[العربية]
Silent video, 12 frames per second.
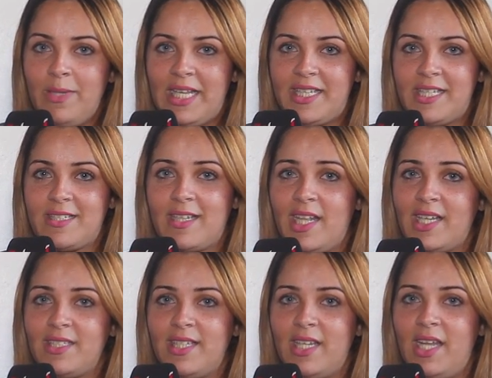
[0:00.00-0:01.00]
ملي خدات
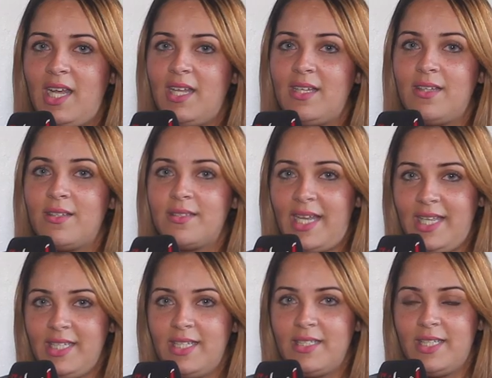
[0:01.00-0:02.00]
الطلاق ديالها
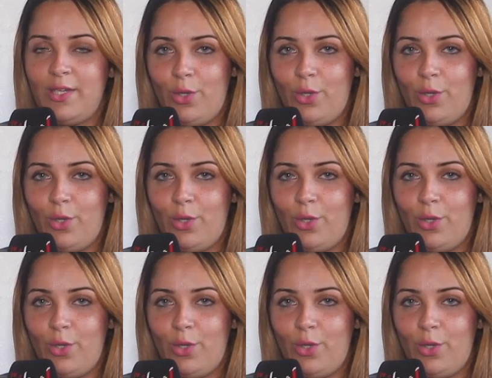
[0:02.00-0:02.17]
ضحيه ديال